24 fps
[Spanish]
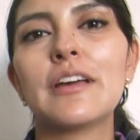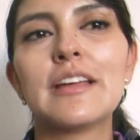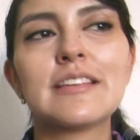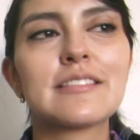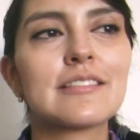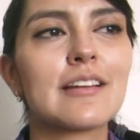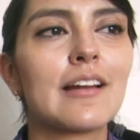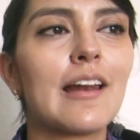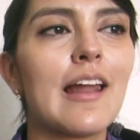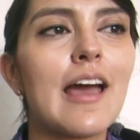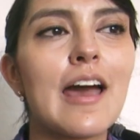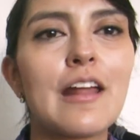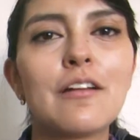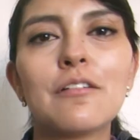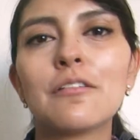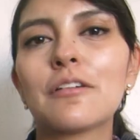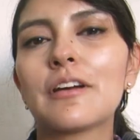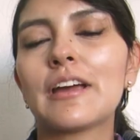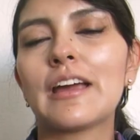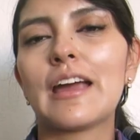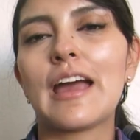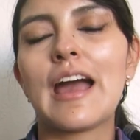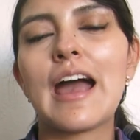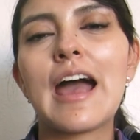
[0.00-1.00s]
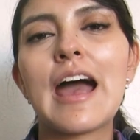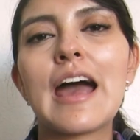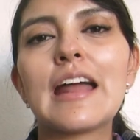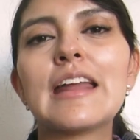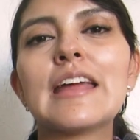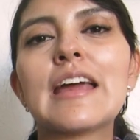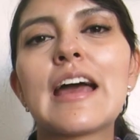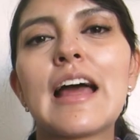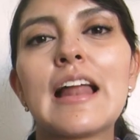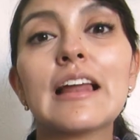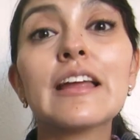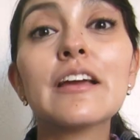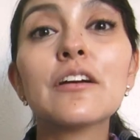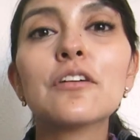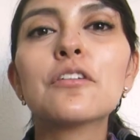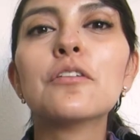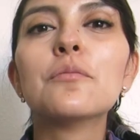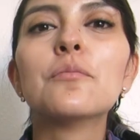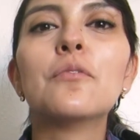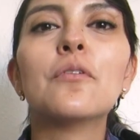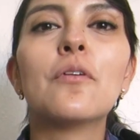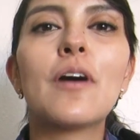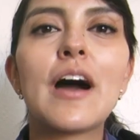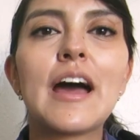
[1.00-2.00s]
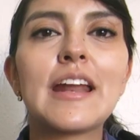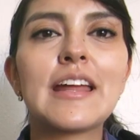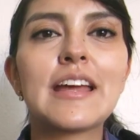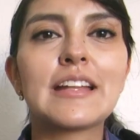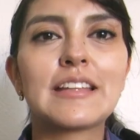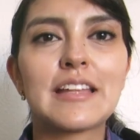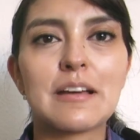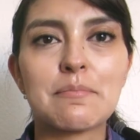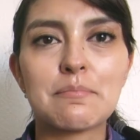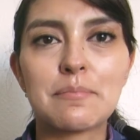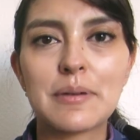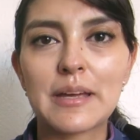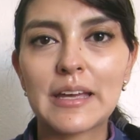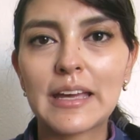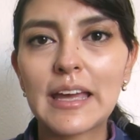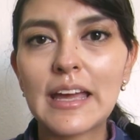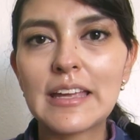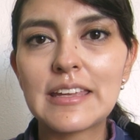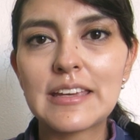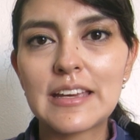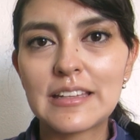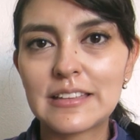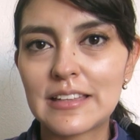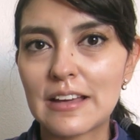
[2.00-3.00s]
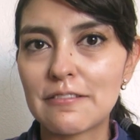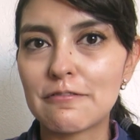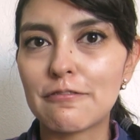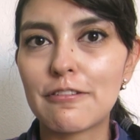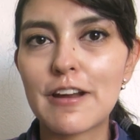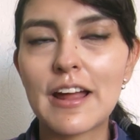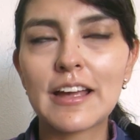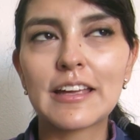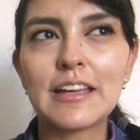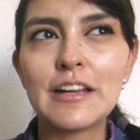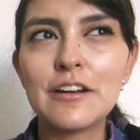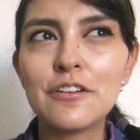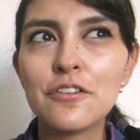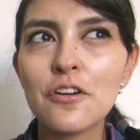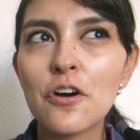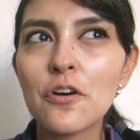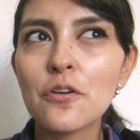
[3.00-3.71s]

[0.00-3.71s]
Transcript: es claro que Aria, alguien como Aria tan pequeña y tan frágil,